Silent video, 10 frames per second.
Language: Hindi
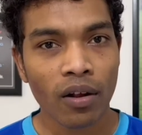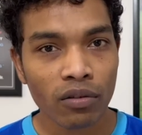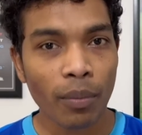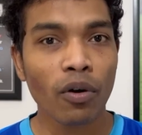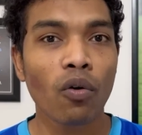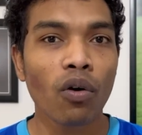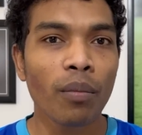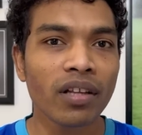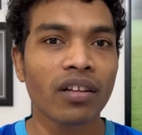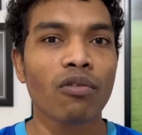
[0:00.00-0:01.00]
तभी
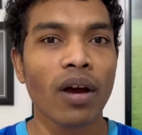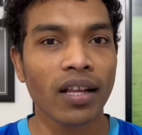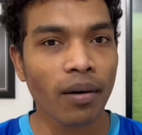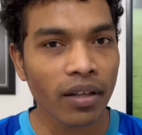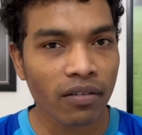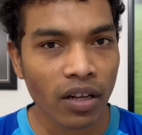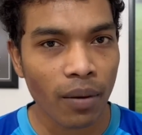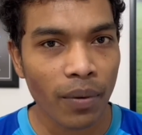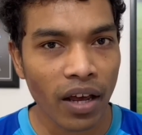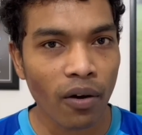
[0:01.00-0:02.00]
गुरमीत सिंह जो हैदराबाद एफ के
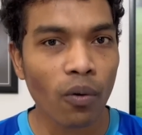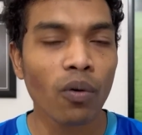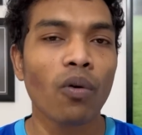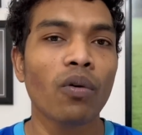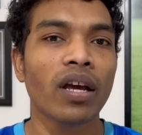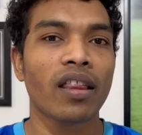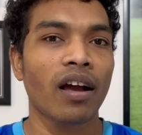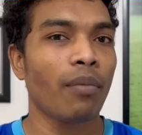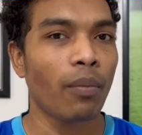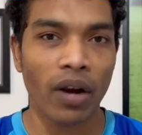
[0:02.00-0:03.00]
प्लेयर है उनको उनकी जगह
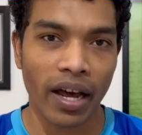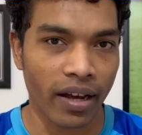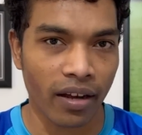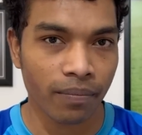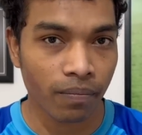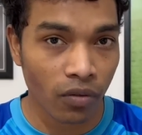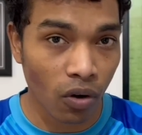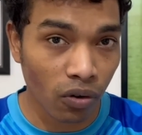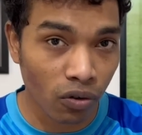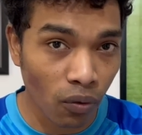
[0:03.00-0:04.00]
पर बुलाया गया और
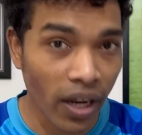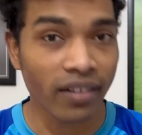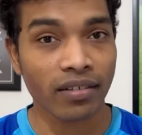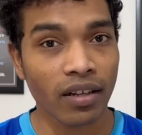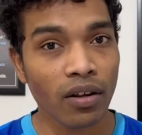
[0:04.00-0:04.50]
सुरेश